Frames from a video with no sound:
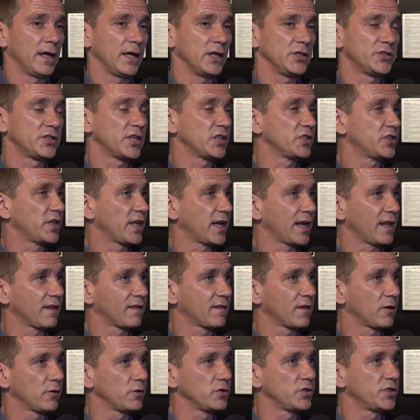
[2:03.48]
estas
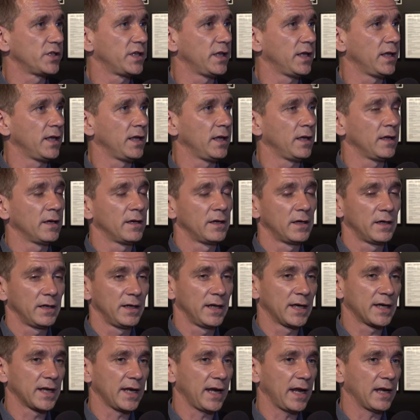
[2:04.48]
gerações de,
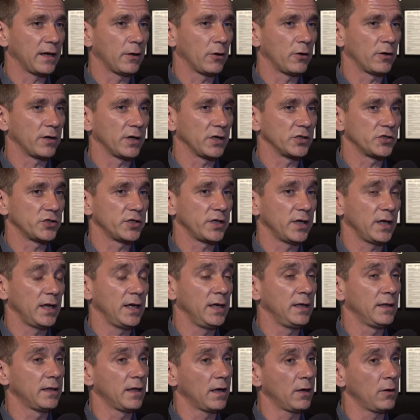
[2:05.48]
de, criadores.
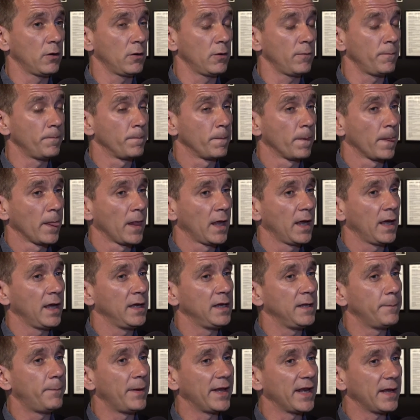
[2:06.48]
Então,
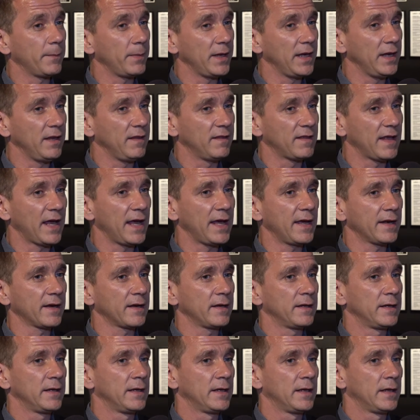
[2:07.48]
de
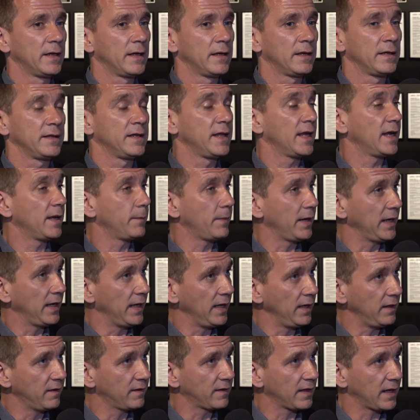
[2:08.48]
parabenizar Diana
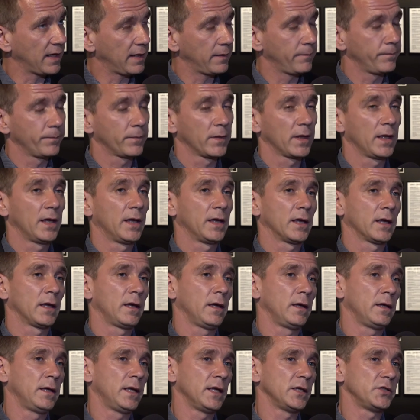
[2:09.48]
Manissa,
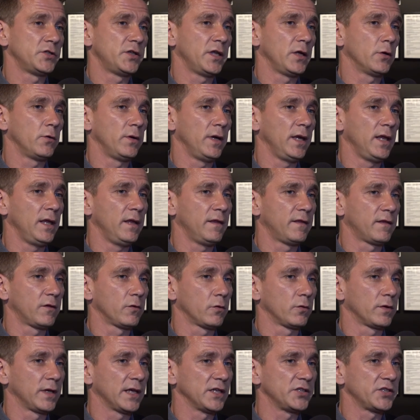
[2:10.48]
que desde o
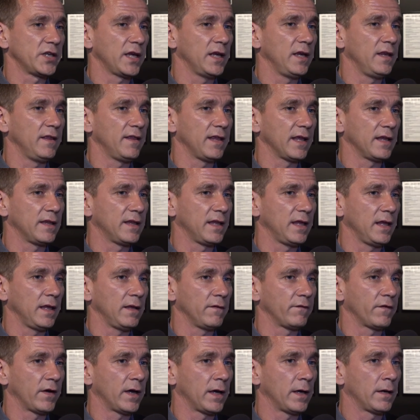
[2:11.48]
início desta
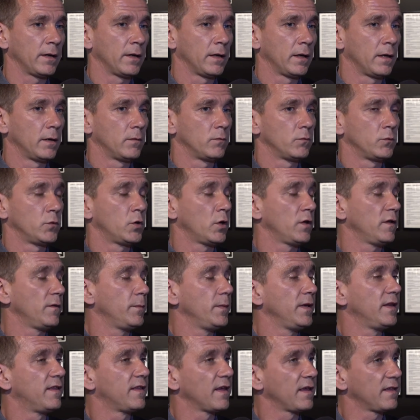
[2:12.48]
iniciativa
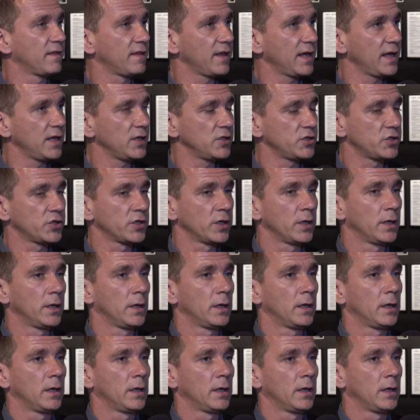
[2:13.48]
2016